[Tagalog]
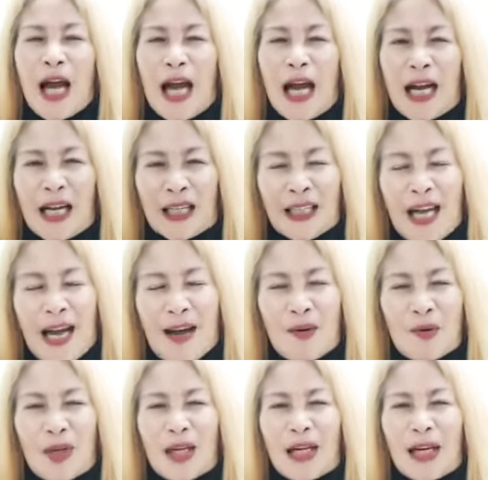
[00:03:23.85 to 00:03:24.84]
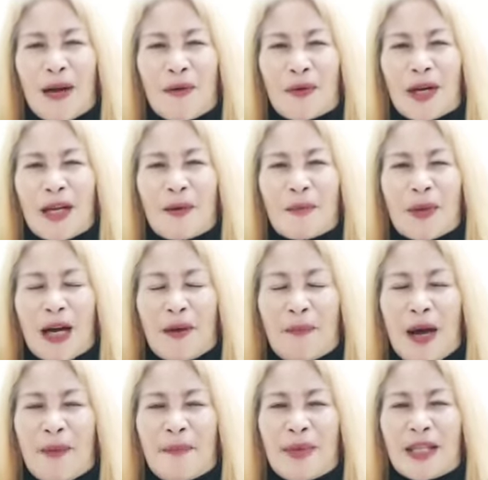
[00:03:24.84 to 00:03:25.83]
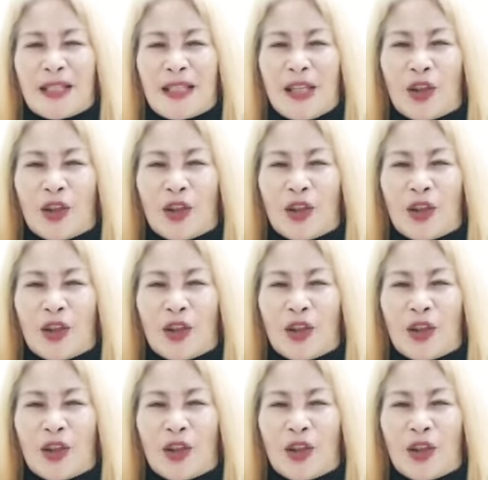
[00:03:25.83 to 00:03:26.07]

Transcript: Ang dahon ng laurel mga mamis,